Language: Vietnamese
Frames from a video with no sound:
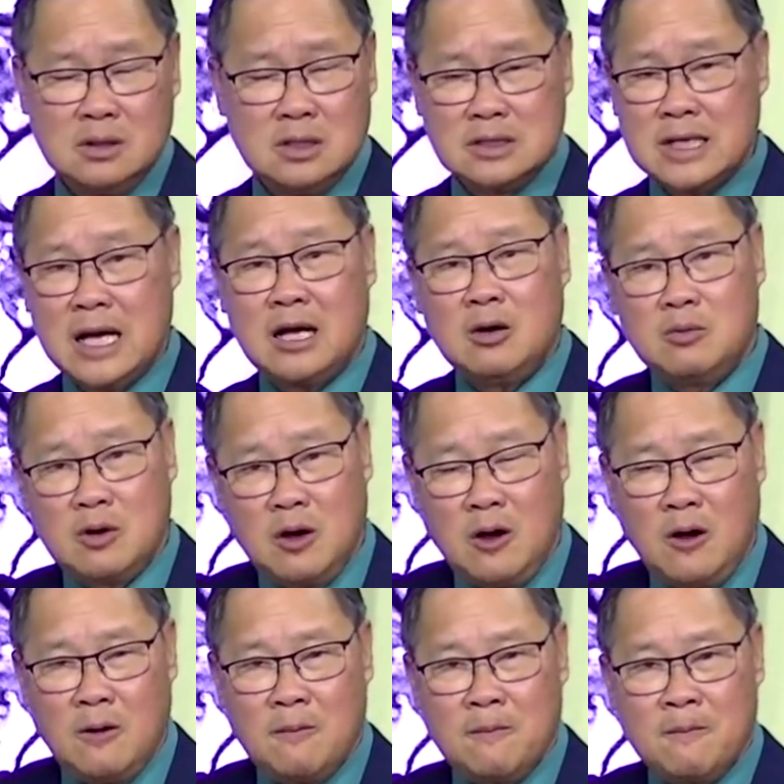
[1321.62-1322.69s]
đường xá không
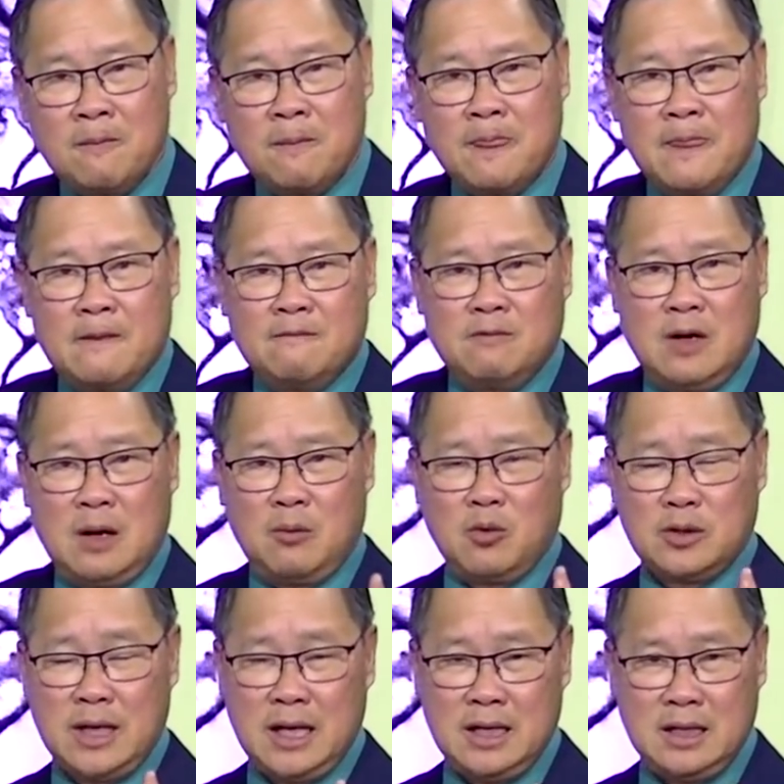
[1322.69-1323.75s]
có và
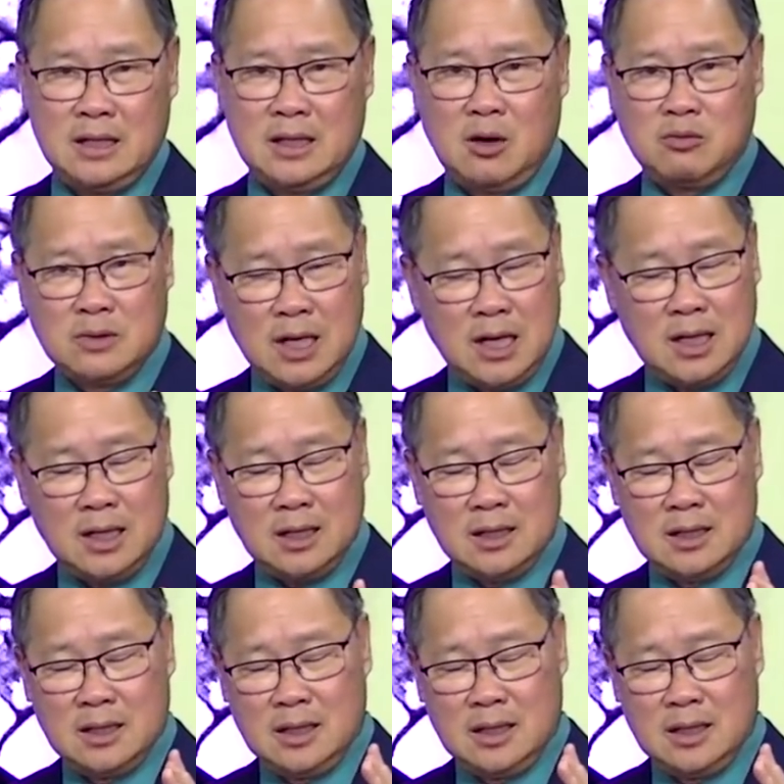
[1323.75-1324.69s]
một gia đình nông dân á,